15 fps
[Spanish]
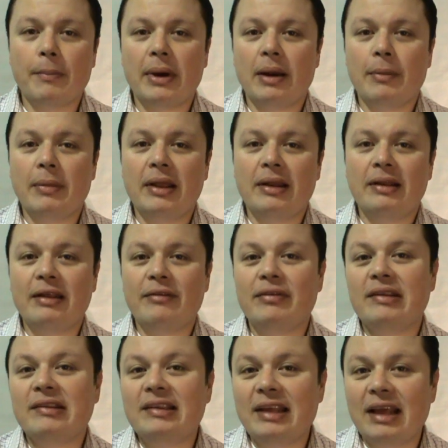para
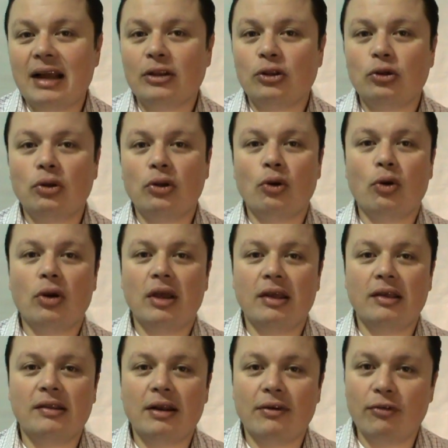beneficiar todo lo
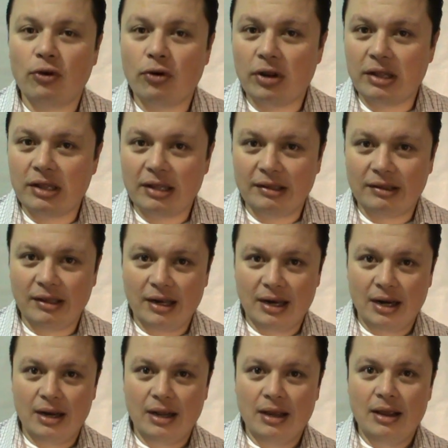que es la flora
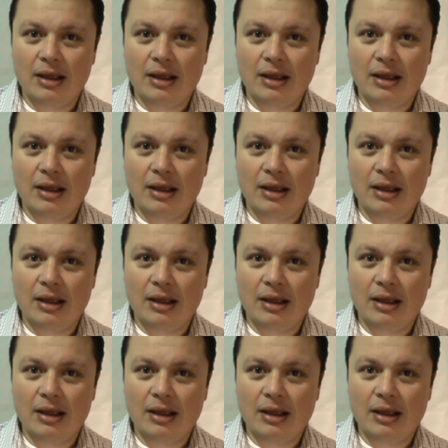intestinal.